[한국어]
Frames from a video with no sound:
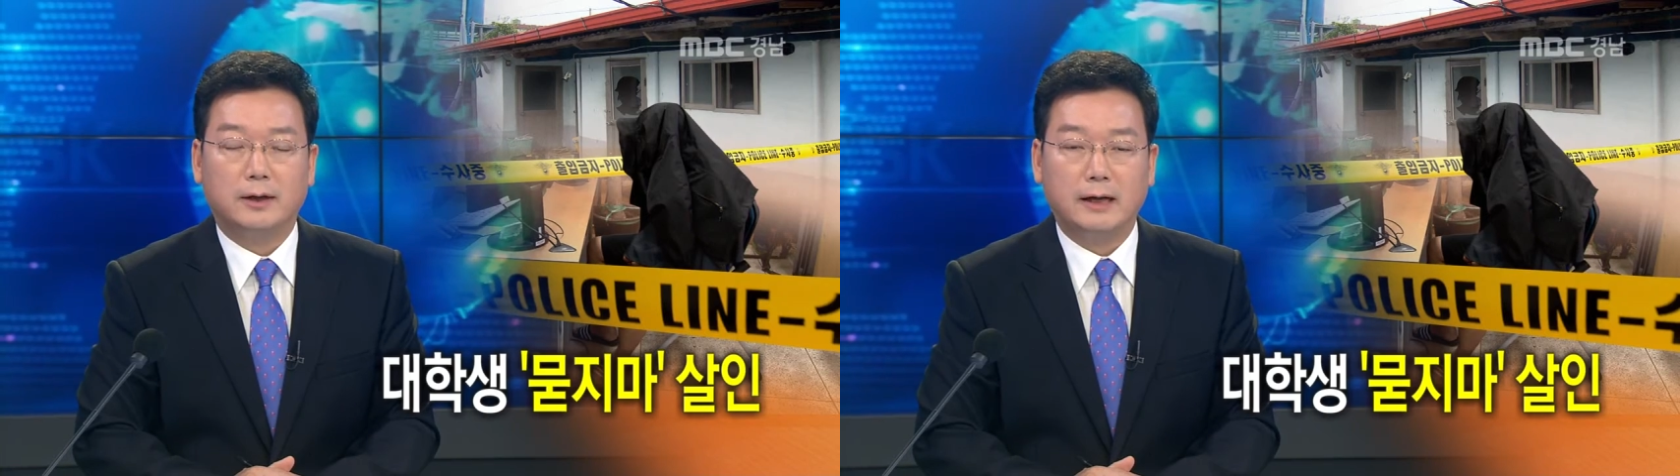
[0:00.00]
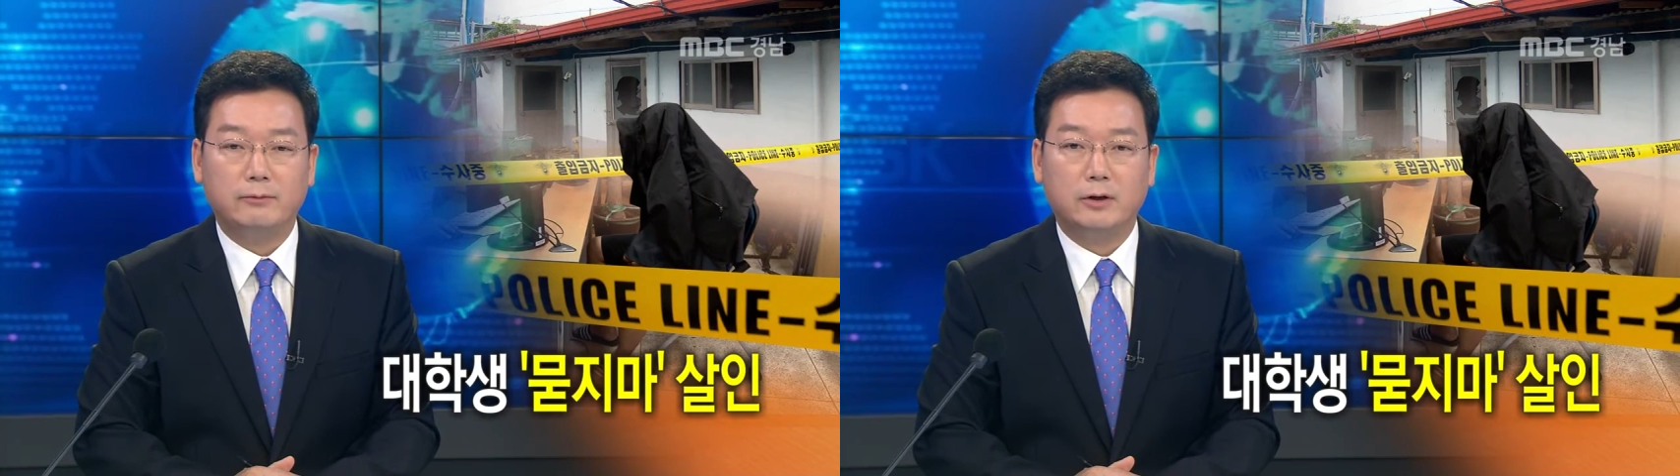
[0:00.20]

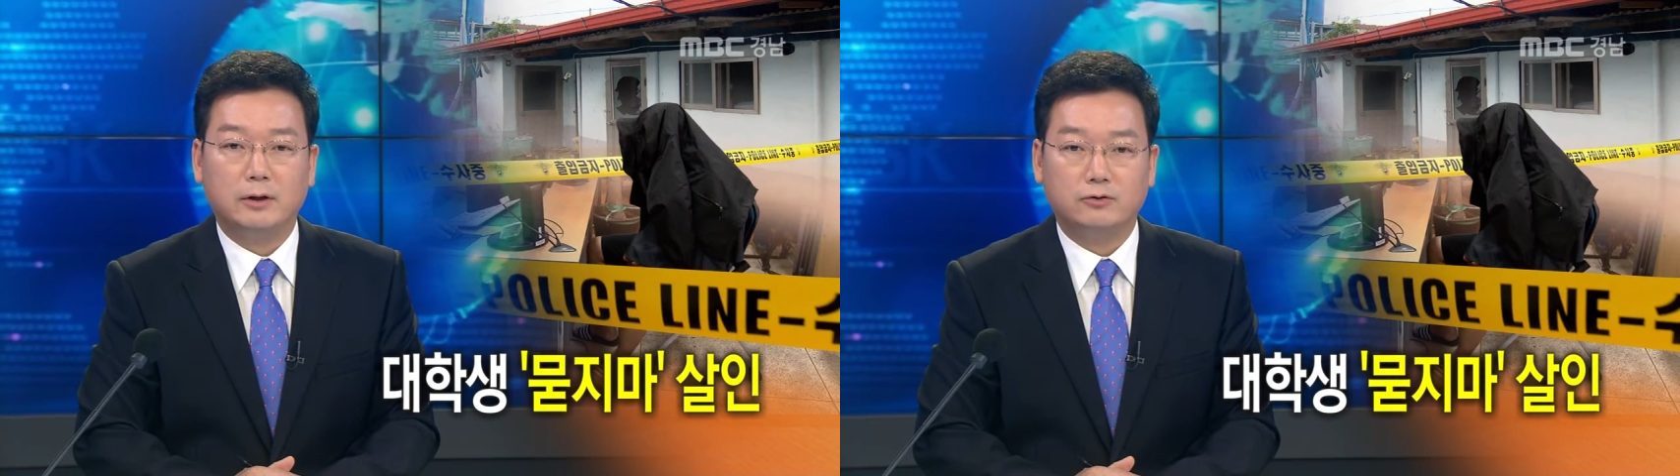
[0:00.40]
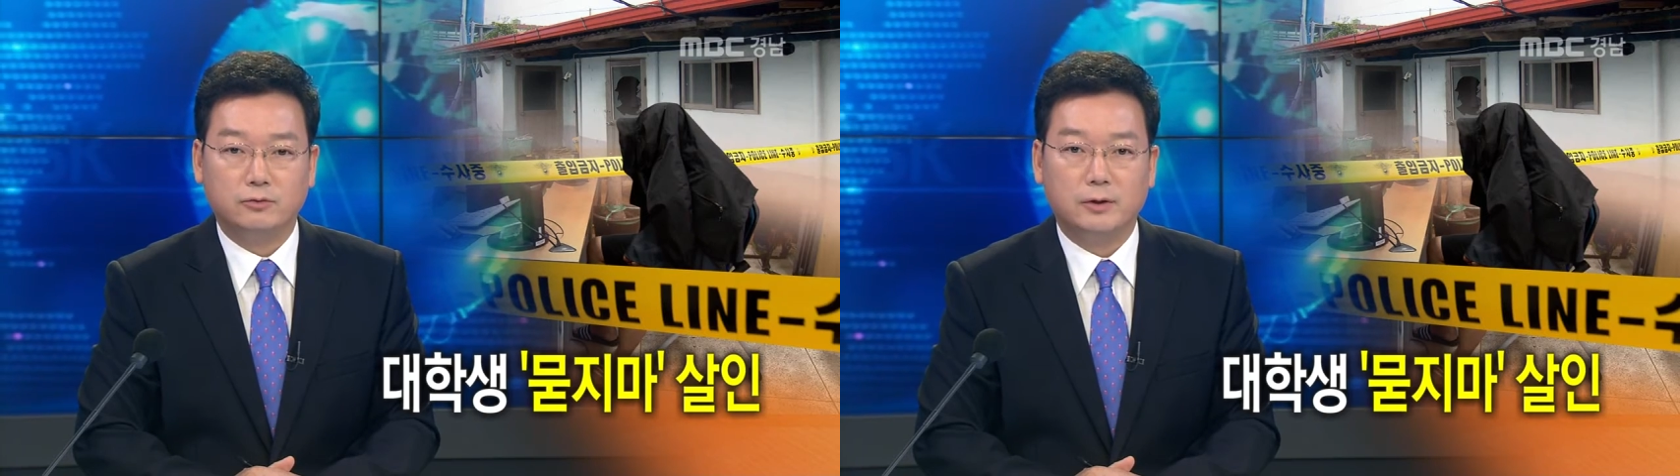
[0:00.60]
한
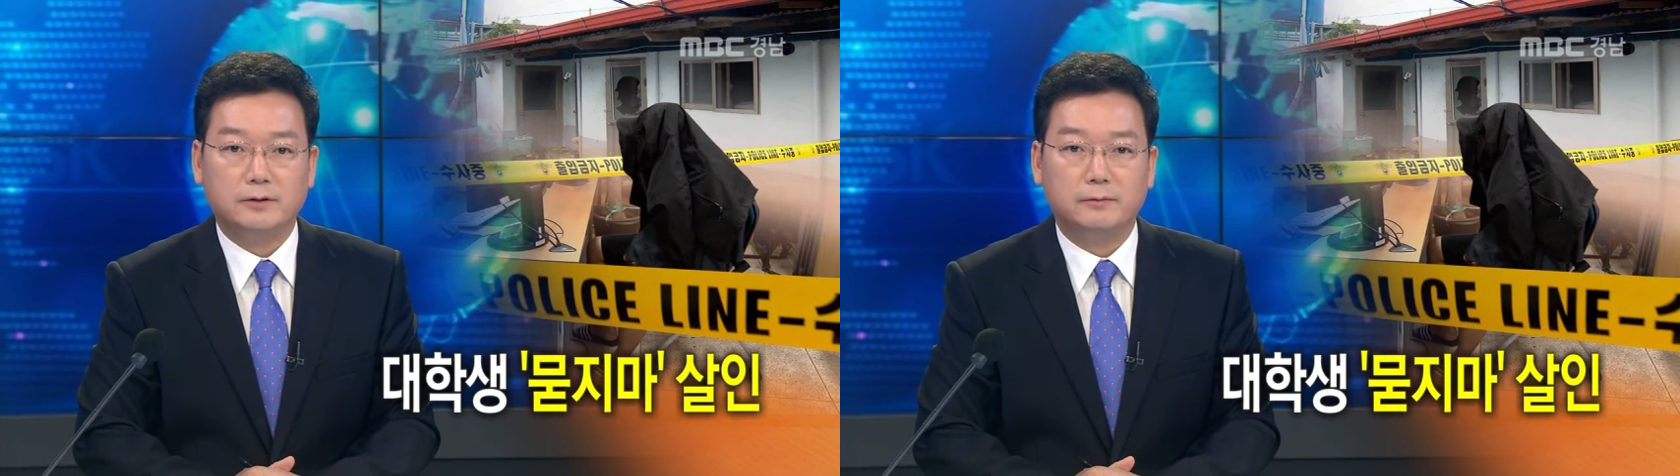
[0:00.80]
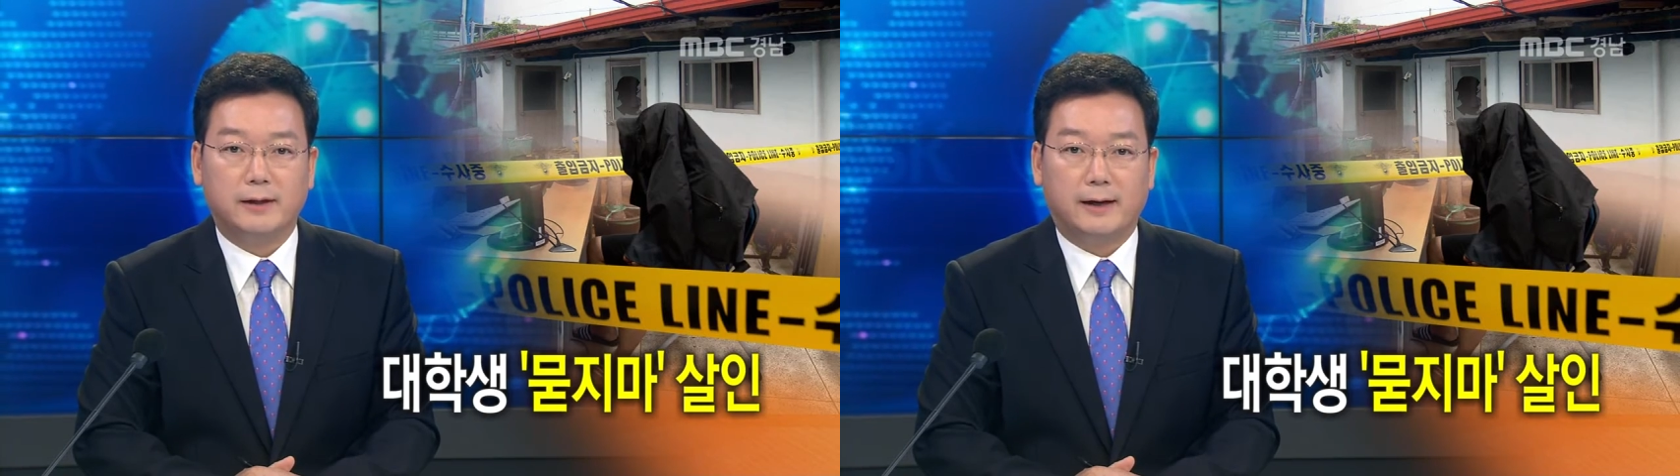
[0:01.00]
명이
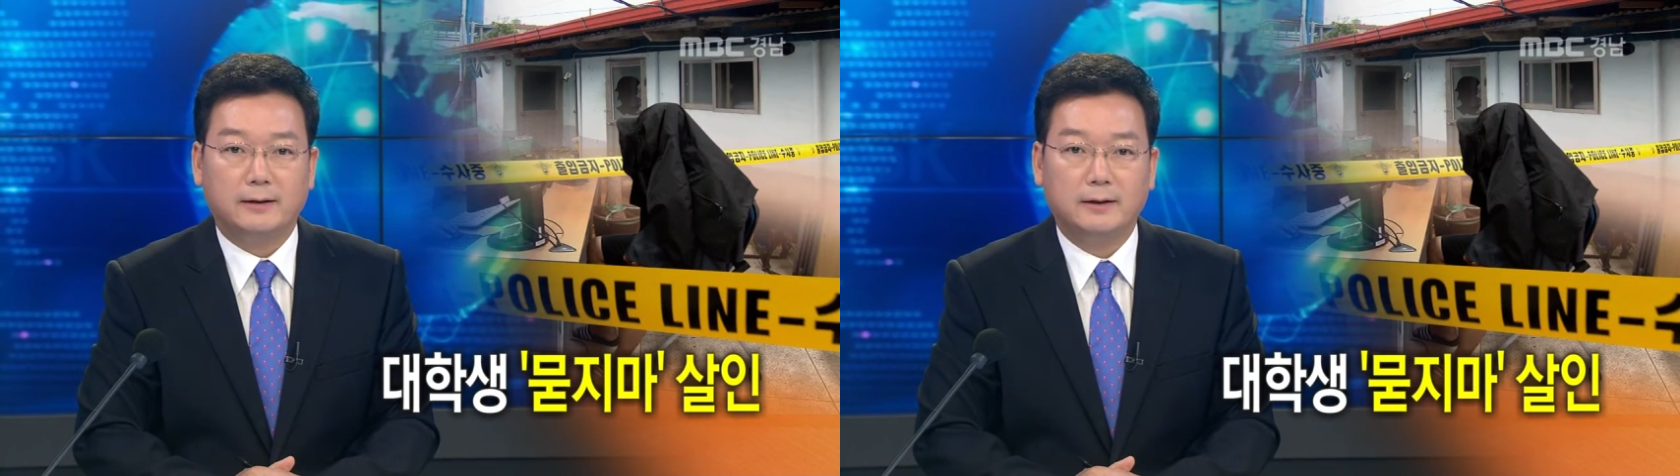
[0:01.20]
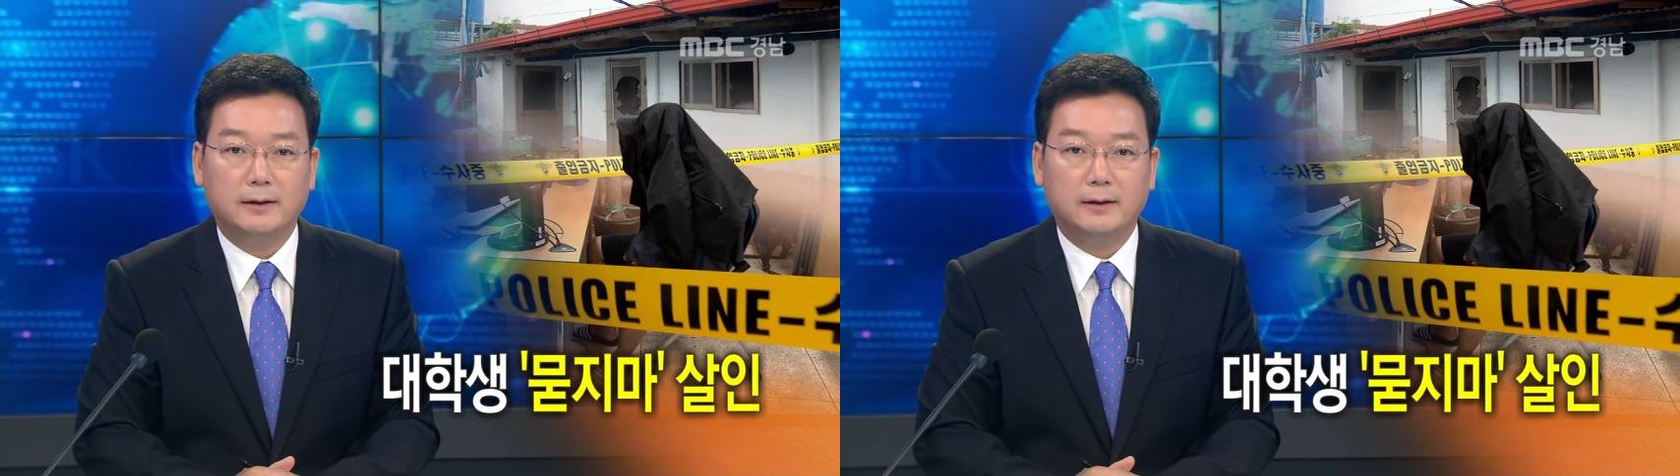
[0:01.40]
숨졌습니다.